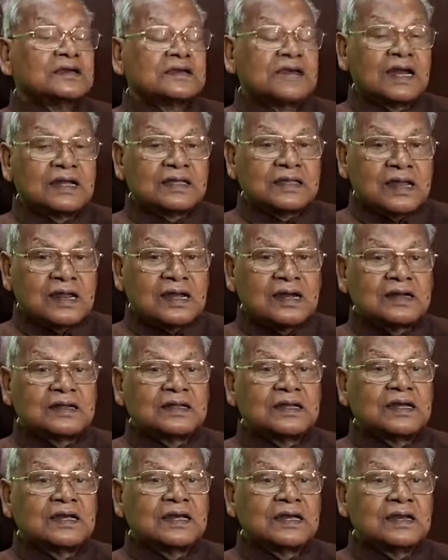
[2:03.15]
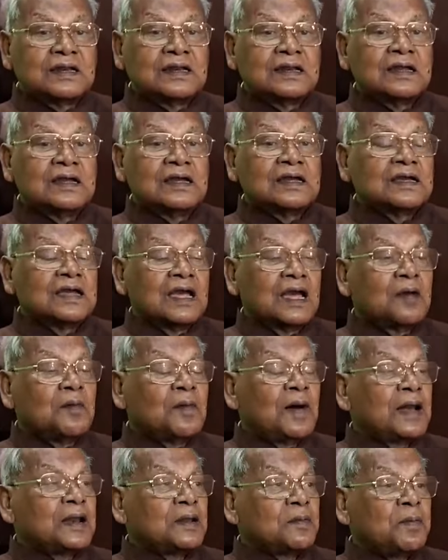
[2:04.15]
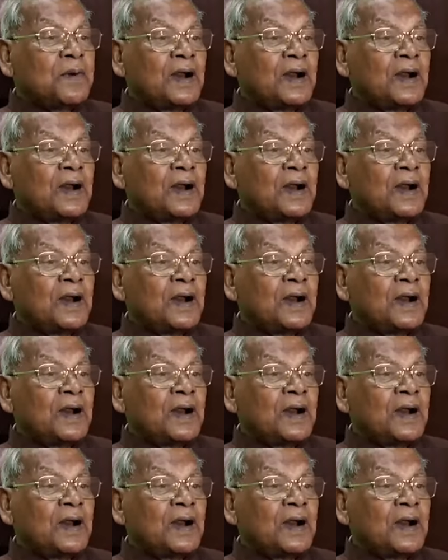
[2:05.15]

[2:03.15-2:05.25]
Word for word: शर्त रख दिन कि हमारे